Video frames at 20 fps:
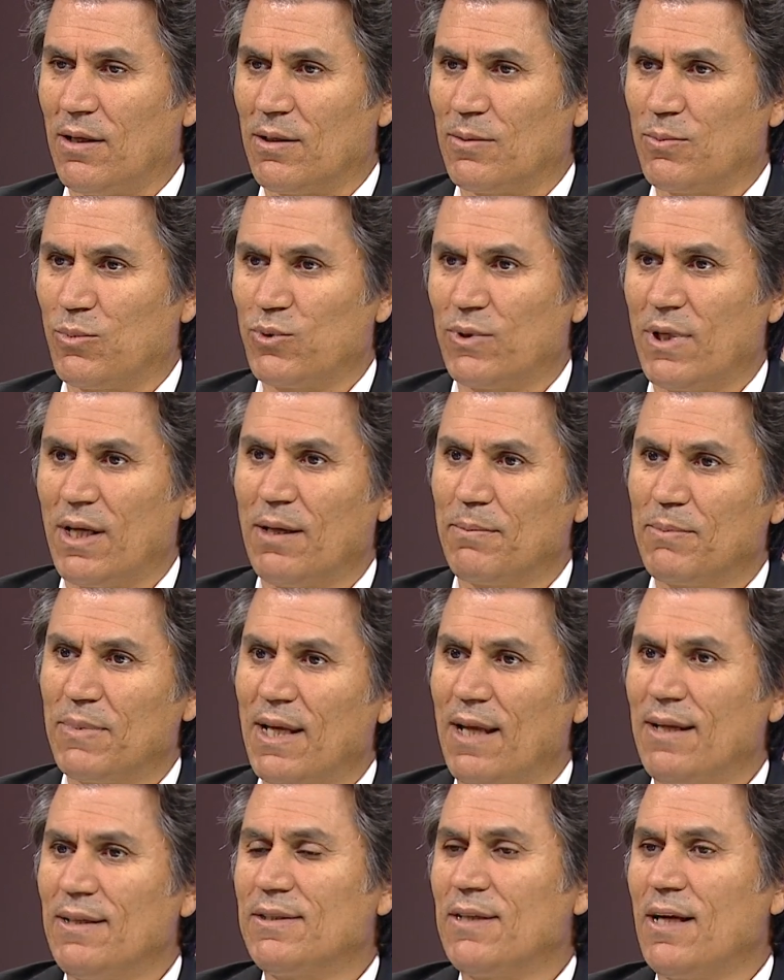Burada bir
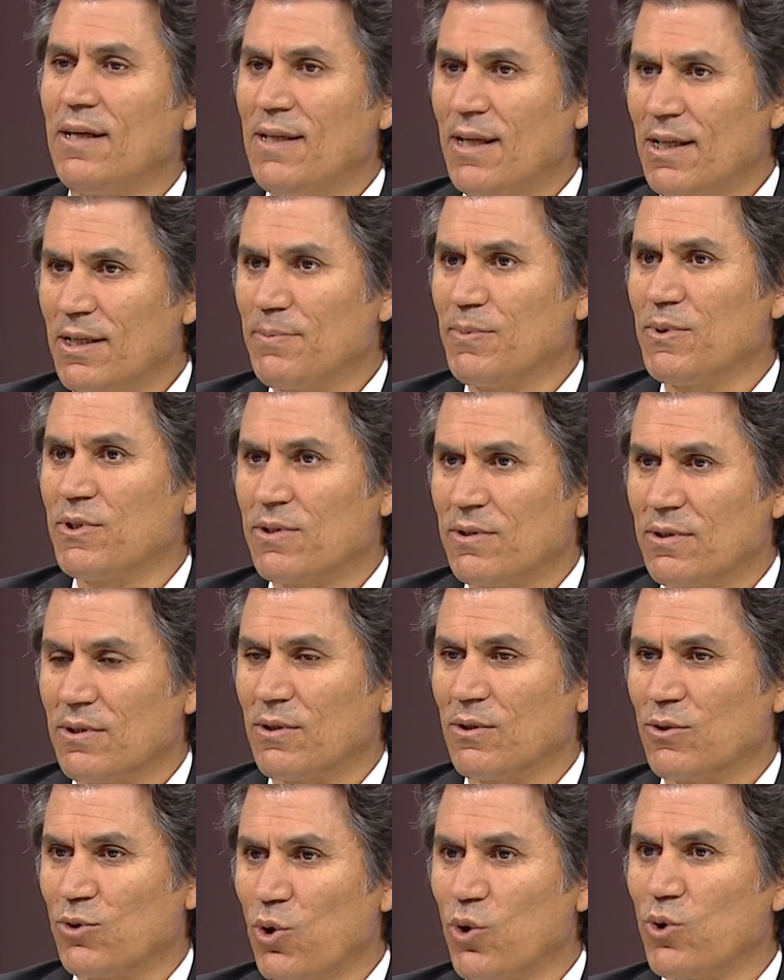50 saniyelik bir
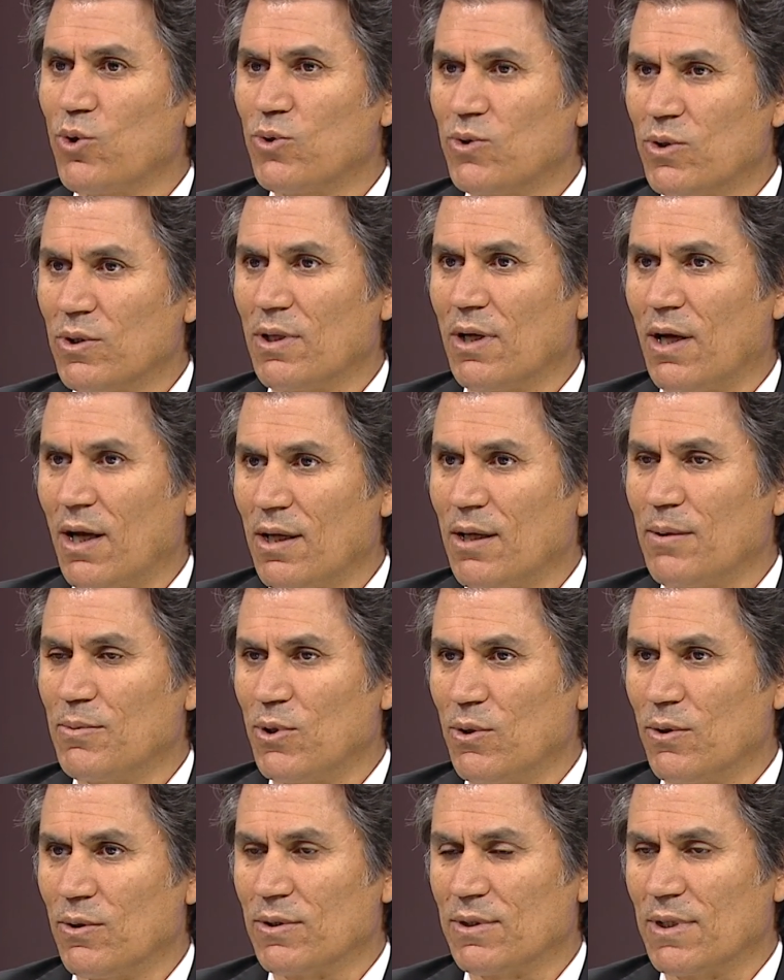görüntü
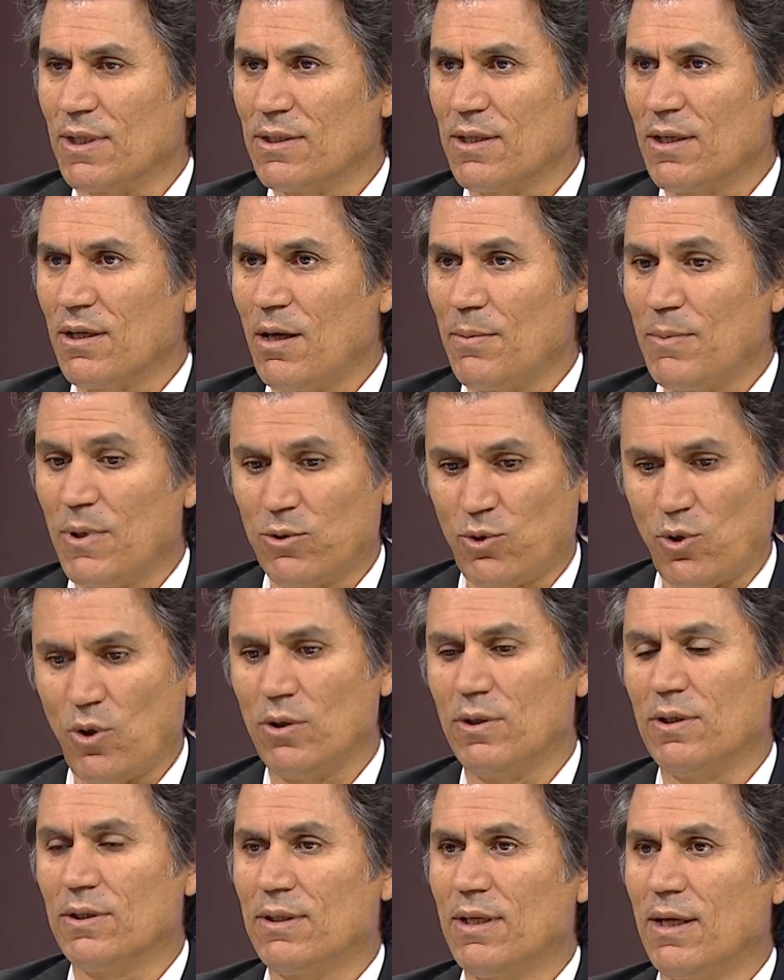alabiliyoruz ancak ama
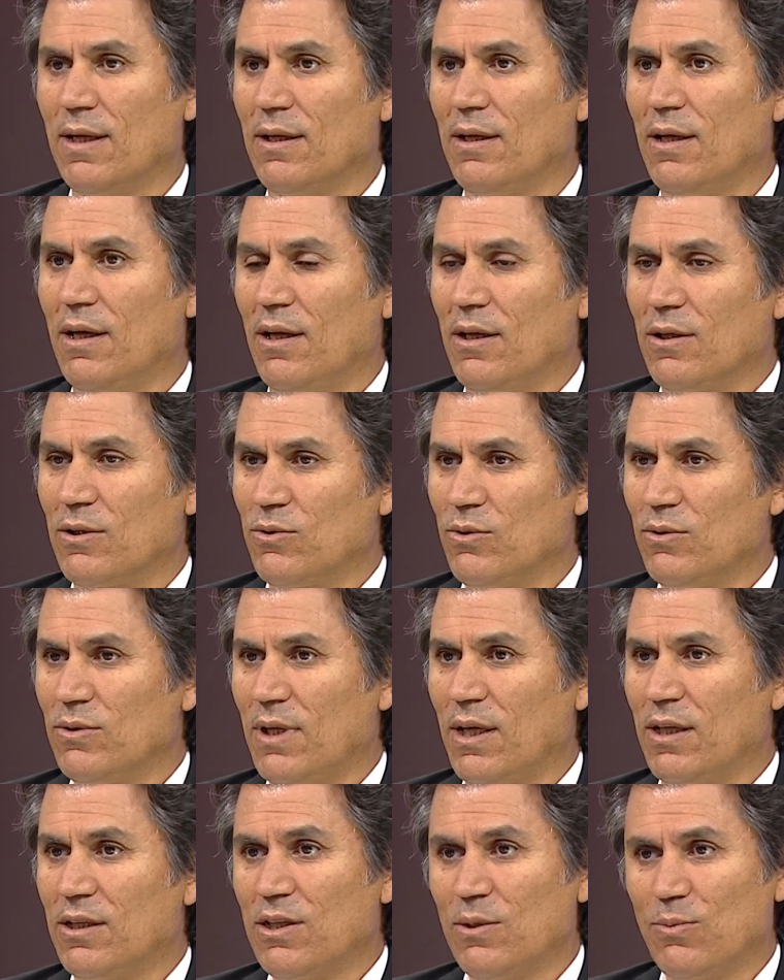curling'de
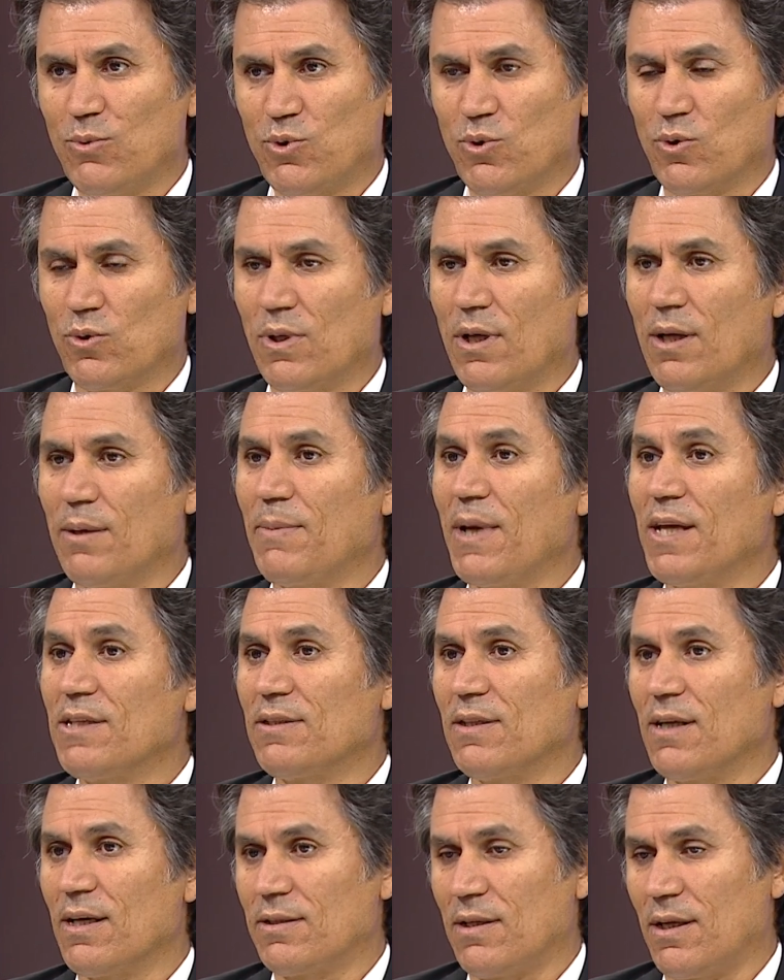günde 2,5 ile 5
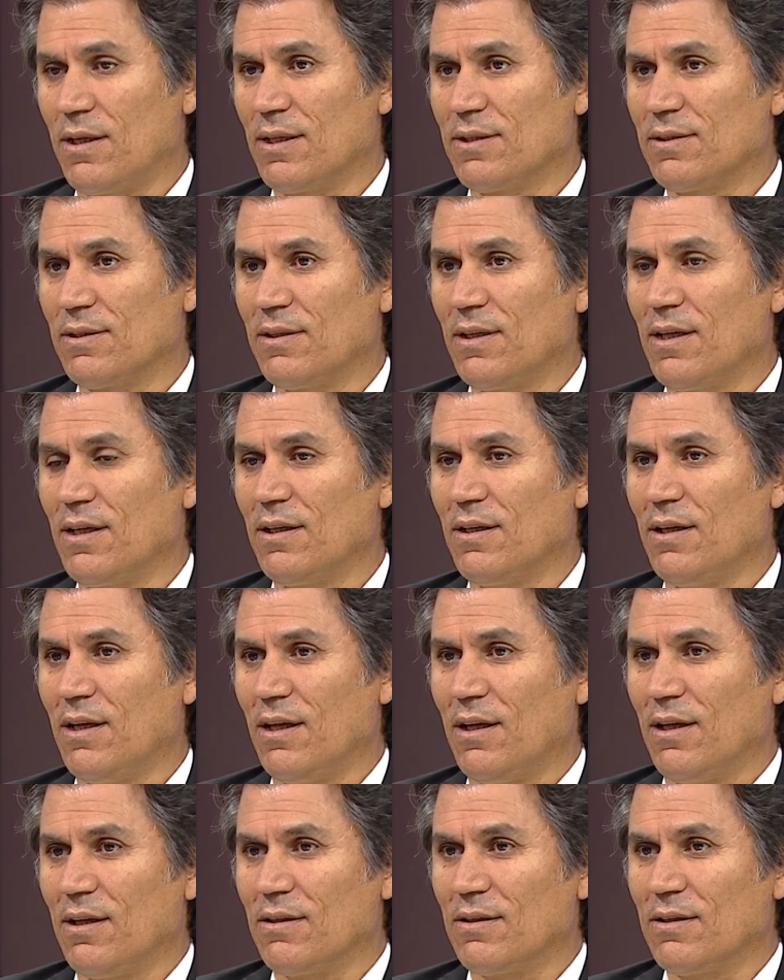saat arasında
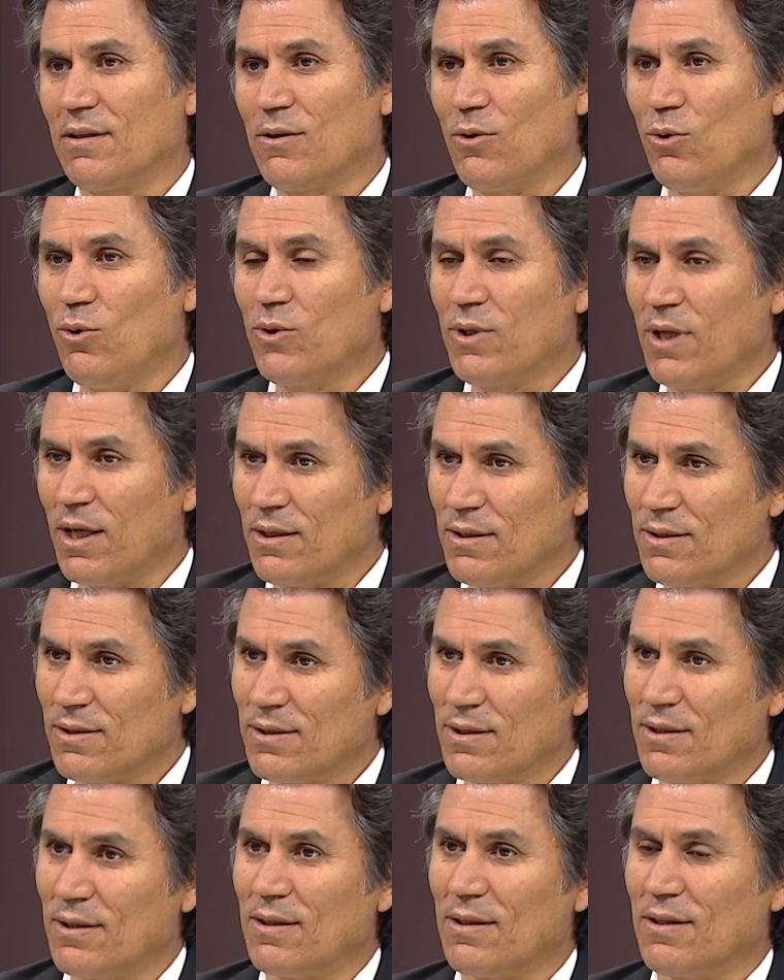e,
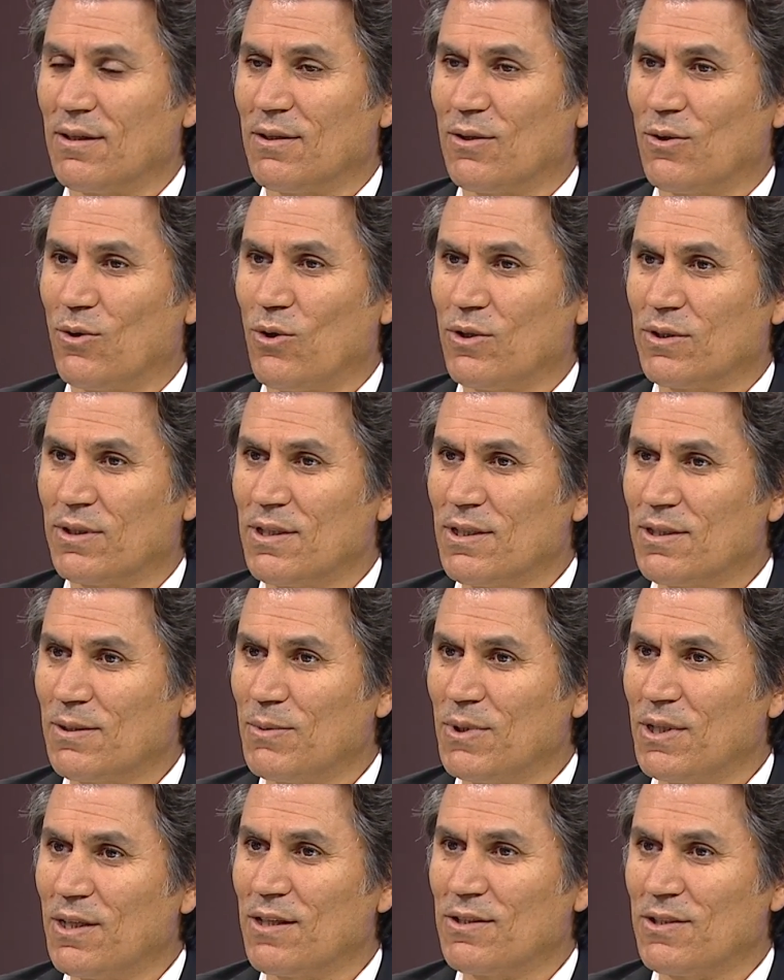ülkenizin e, orada
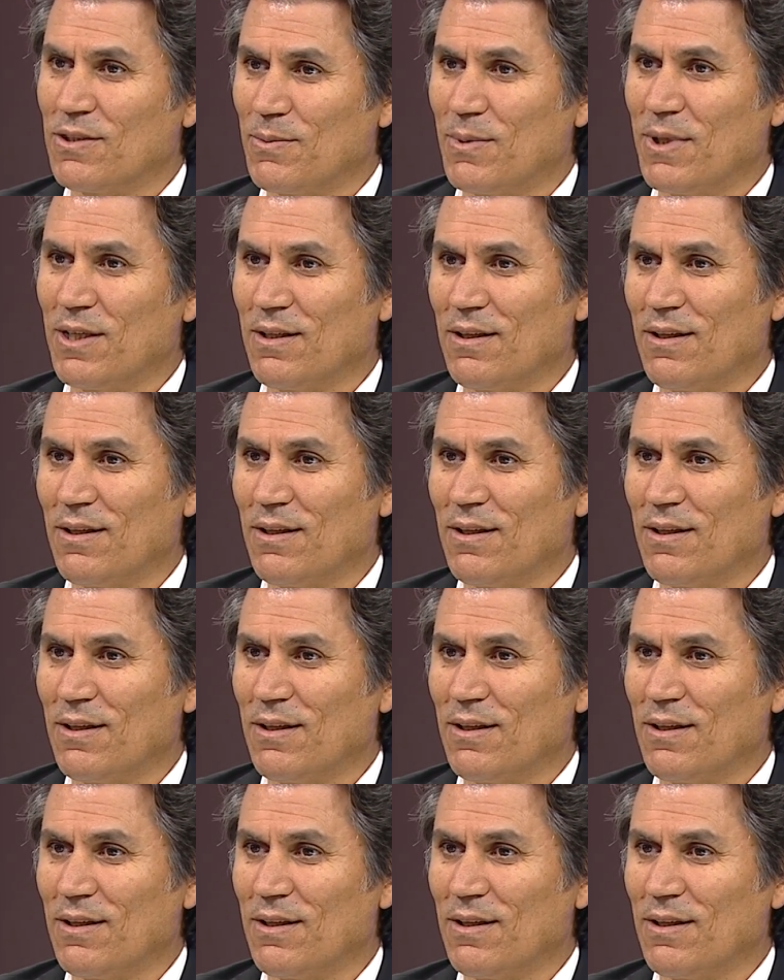ismini geçirmeye